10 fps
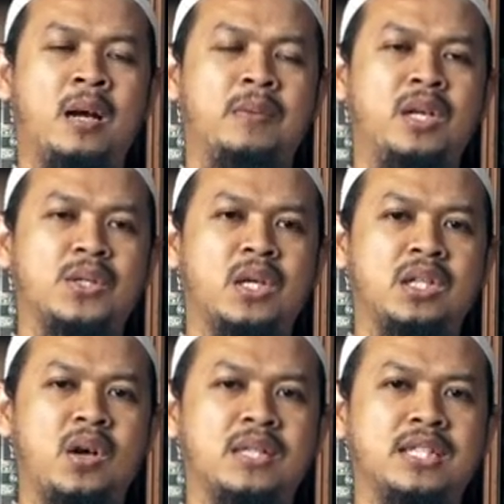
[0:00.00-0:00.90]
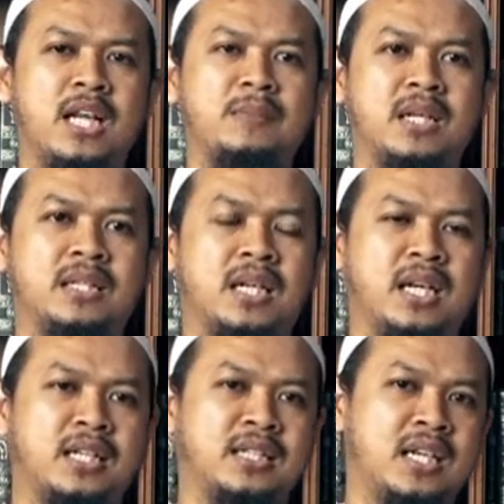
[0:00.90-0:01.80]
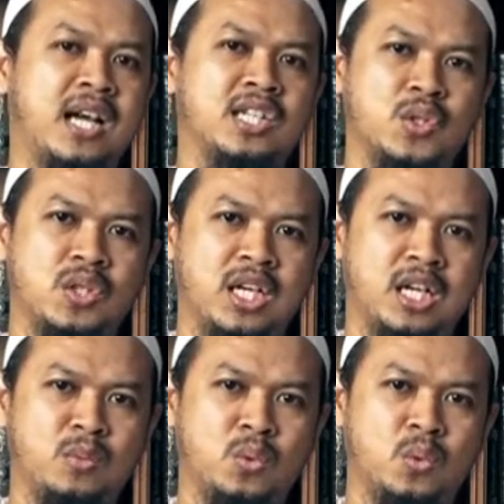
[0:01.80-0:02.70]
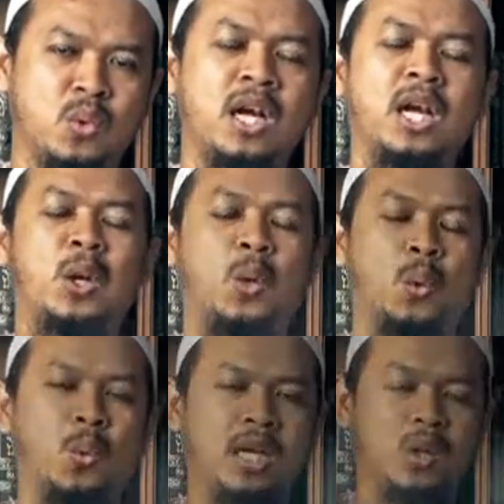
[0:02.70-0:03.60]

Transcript: Beliau SAW mengatakan, asyamu wal